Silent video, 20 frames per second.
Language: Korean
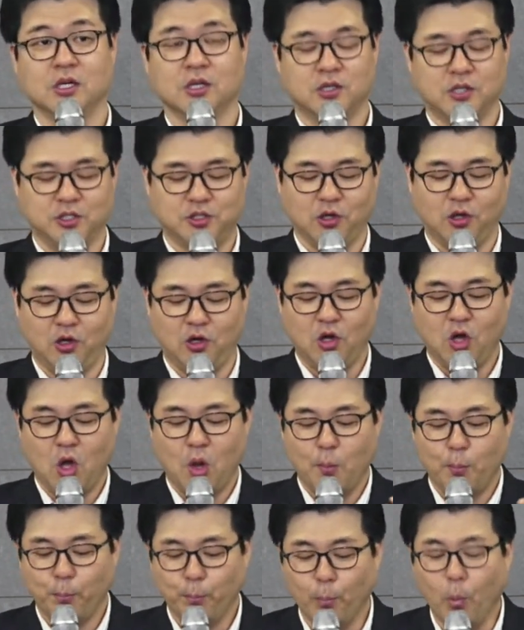그래서
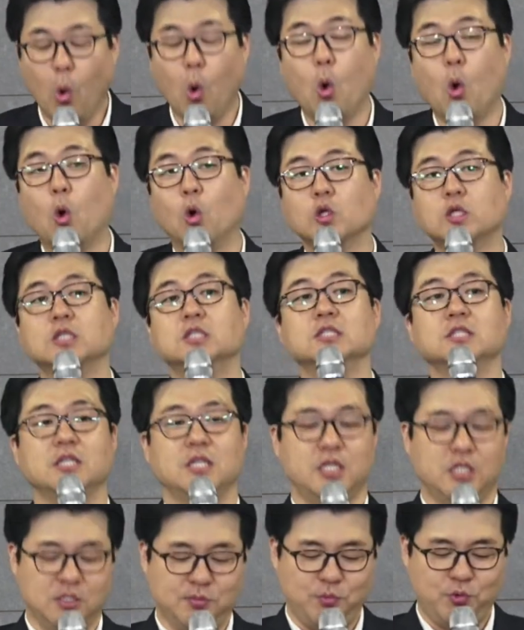모든
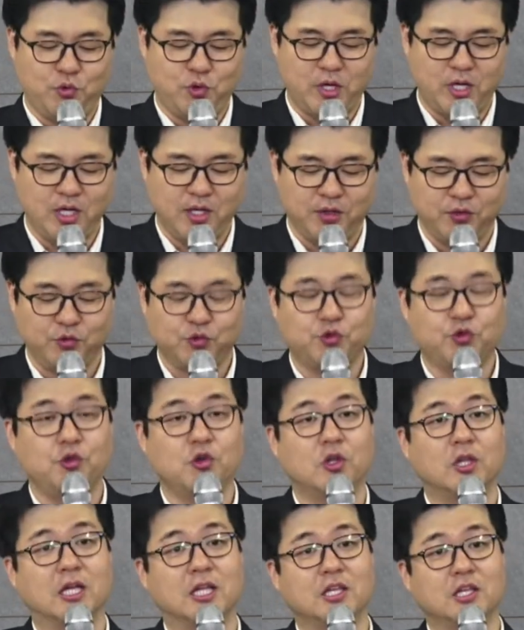이름 위에
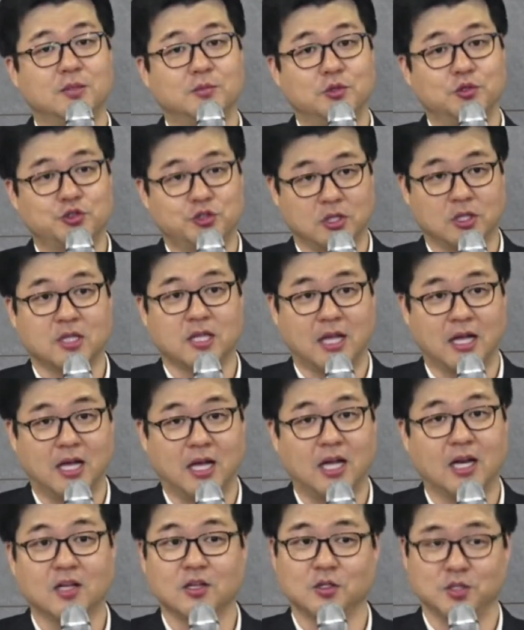뛰어난 이름을
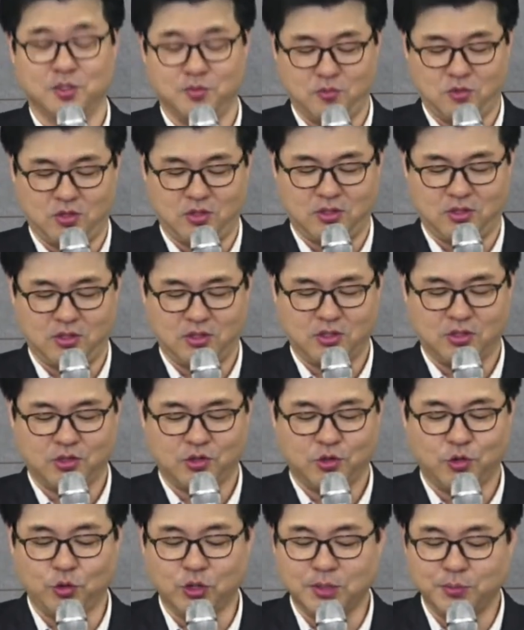주셨다는 것입니다.
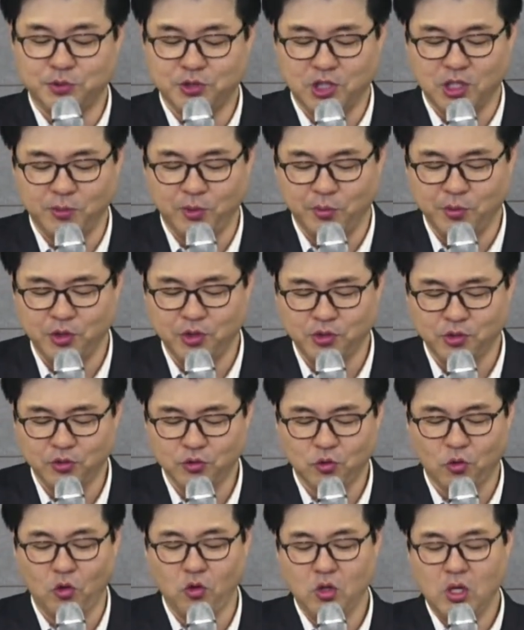그리고 10절에 보면요.
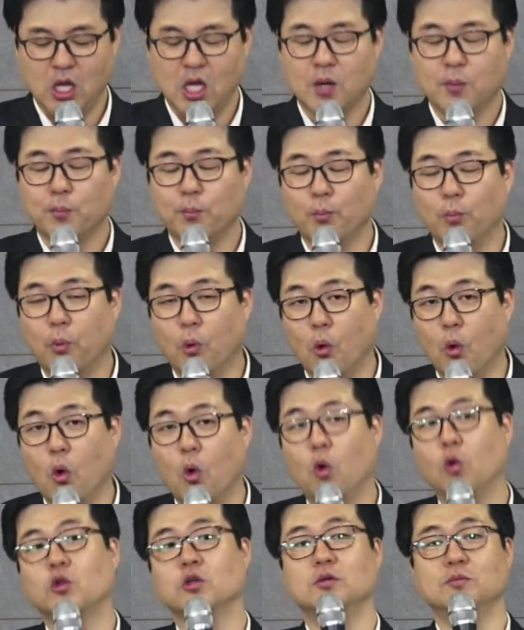또
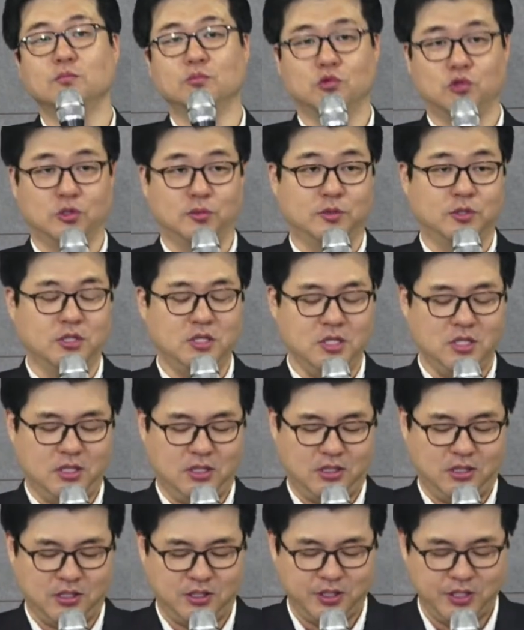모든 무릎을
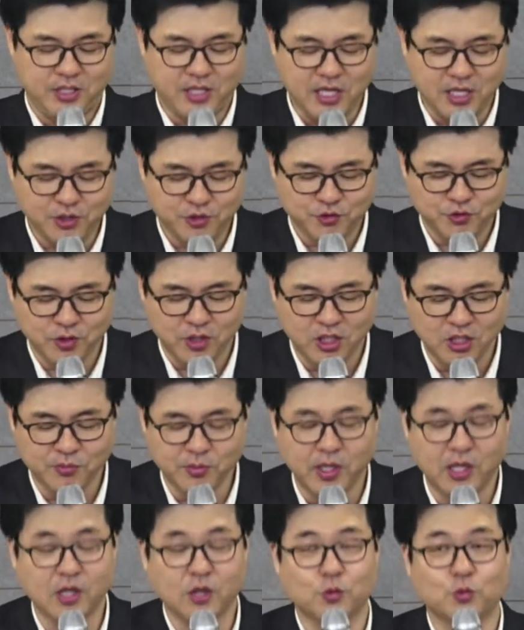예수의
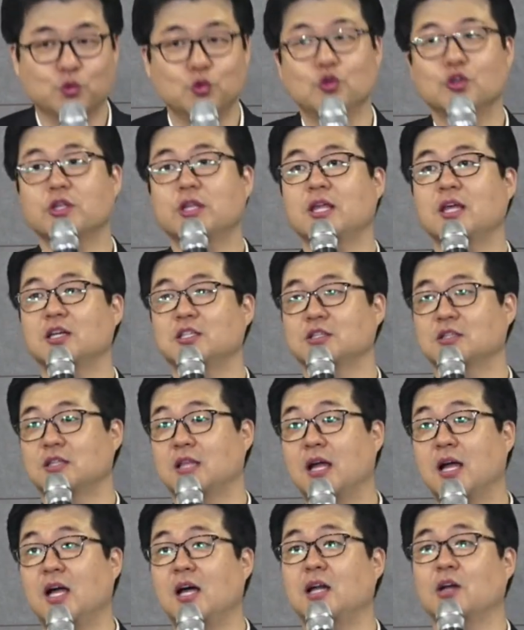이름에 꿇게
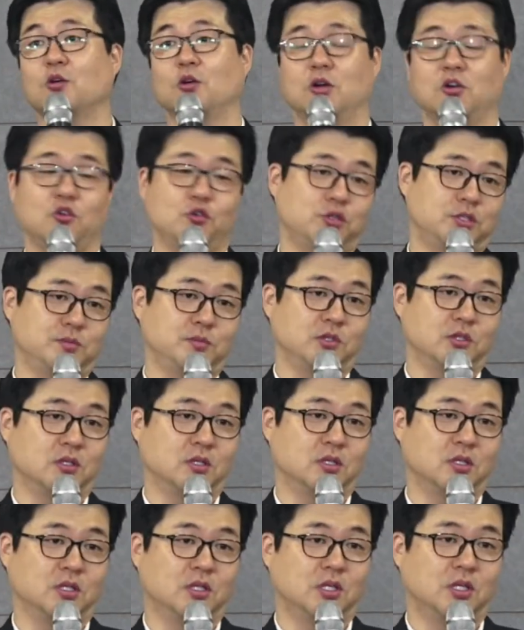하셨다라고 하고
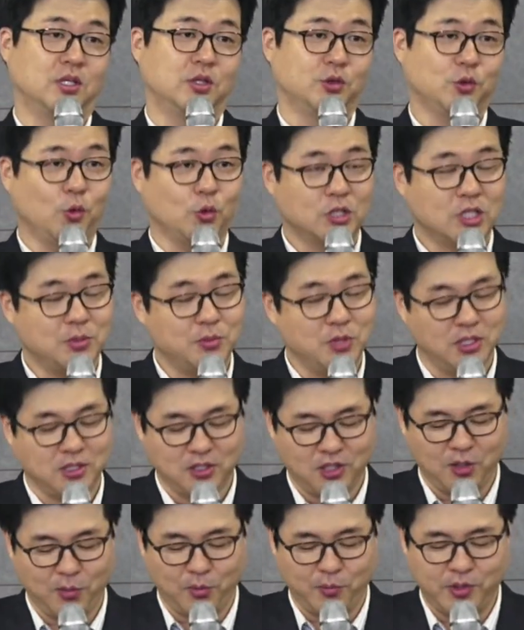있습니다. 또
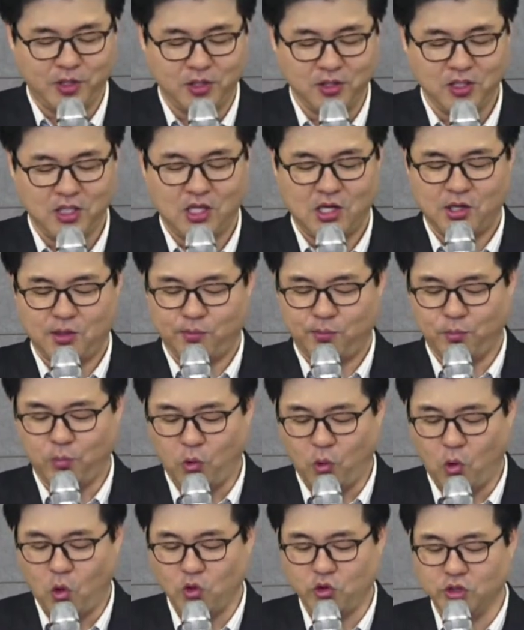11절에 보면
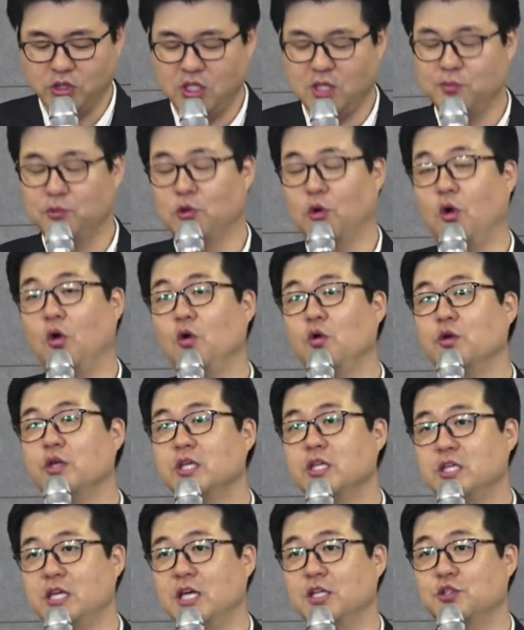모든 입으로
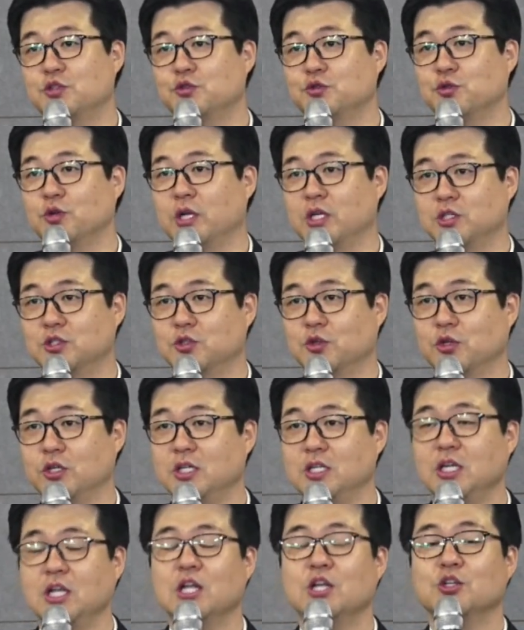예수
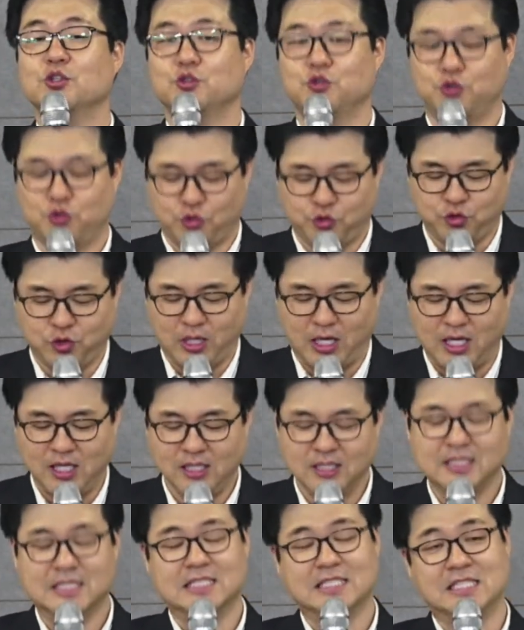그리스도를
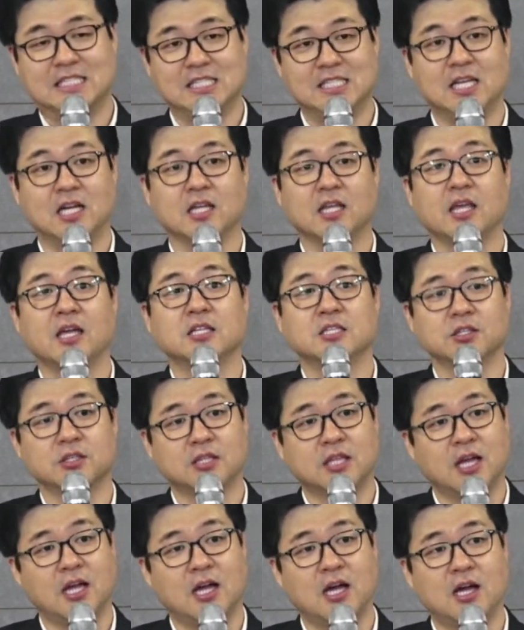주라 신하게
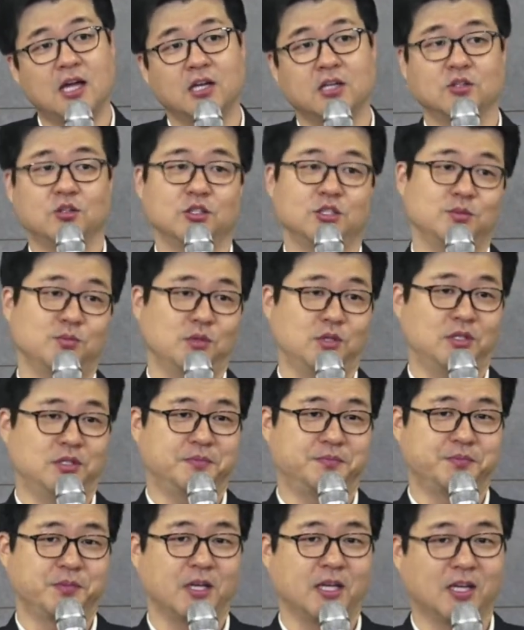하셨다라는 것입니다.
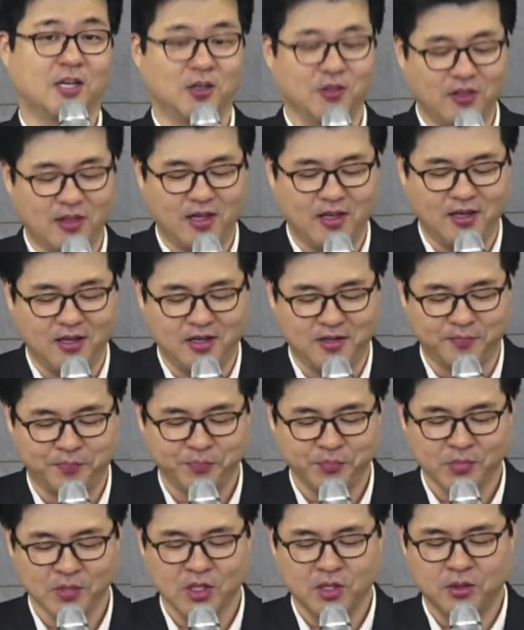그런데
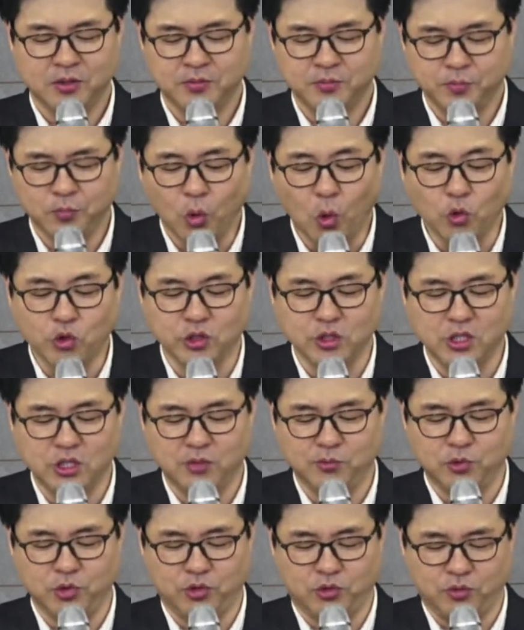모든
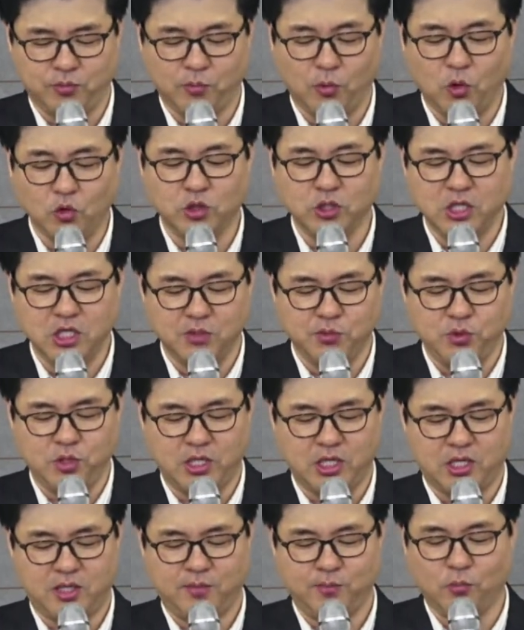이름으로 모든 이름
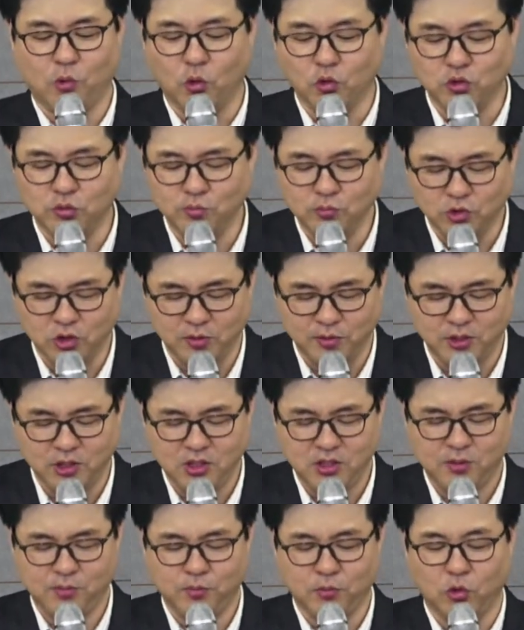위에 모든
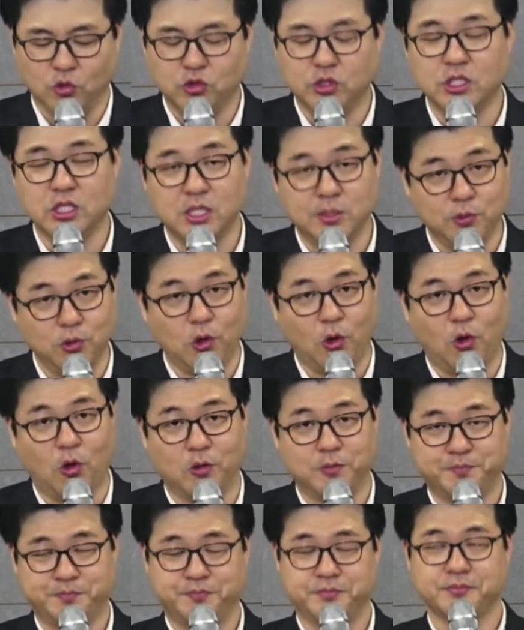무릎을 모든 입으로